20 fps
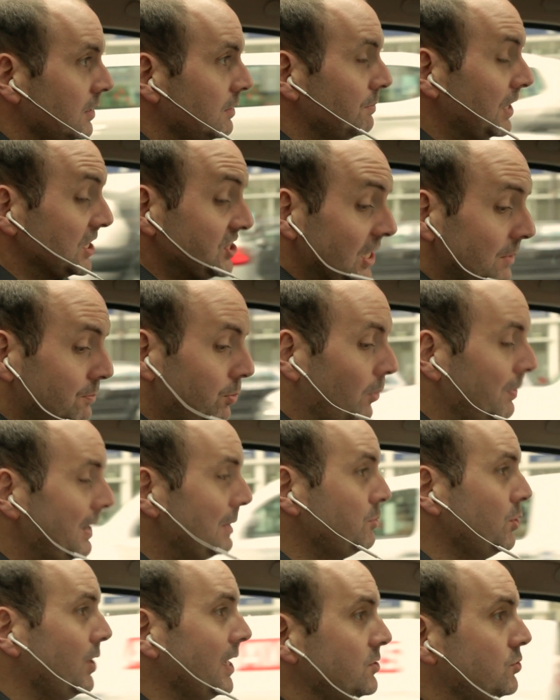Bah, j'ai le
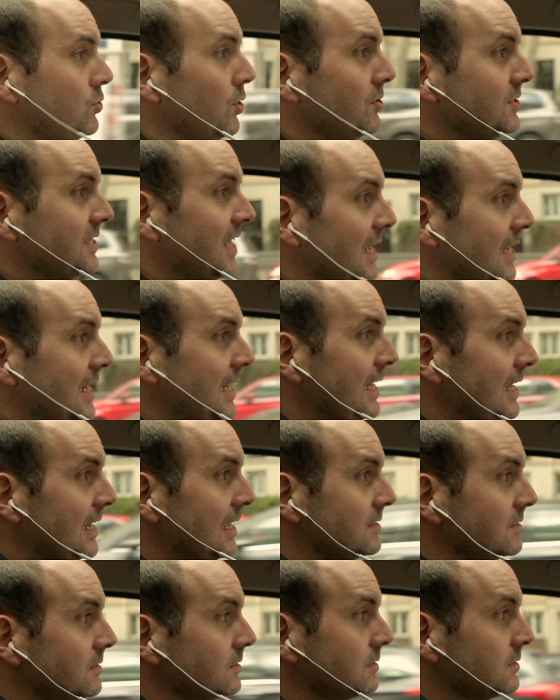problème de l'assurance à régler
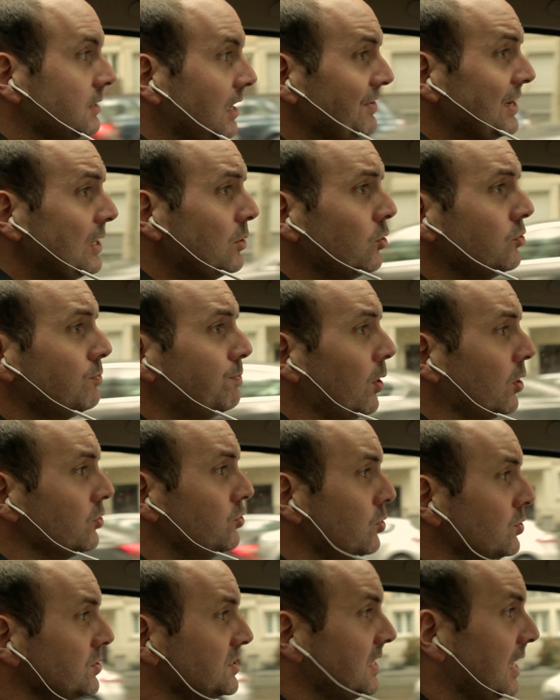là avec l'autre
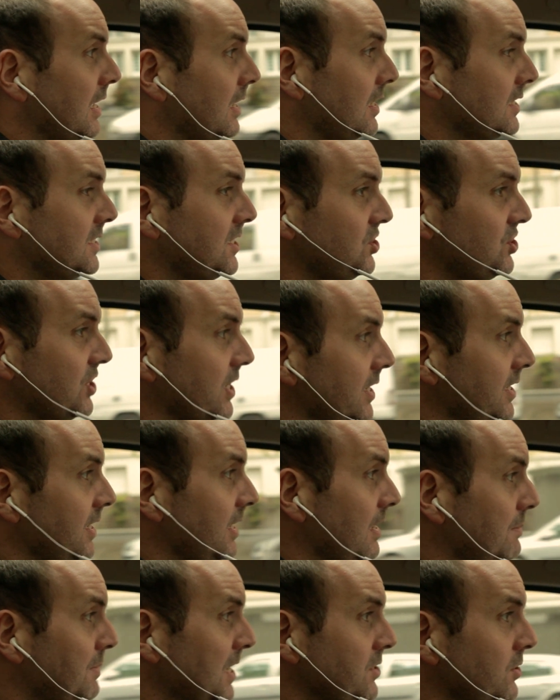Portos, là, à qui j'ai rayé
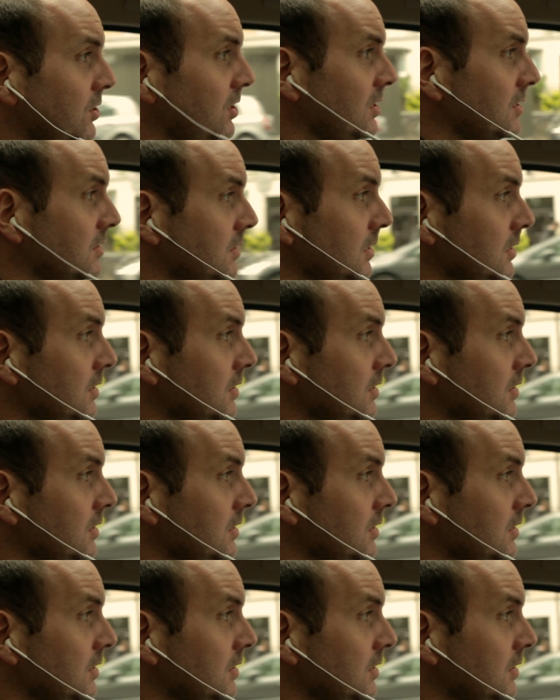la bagnole.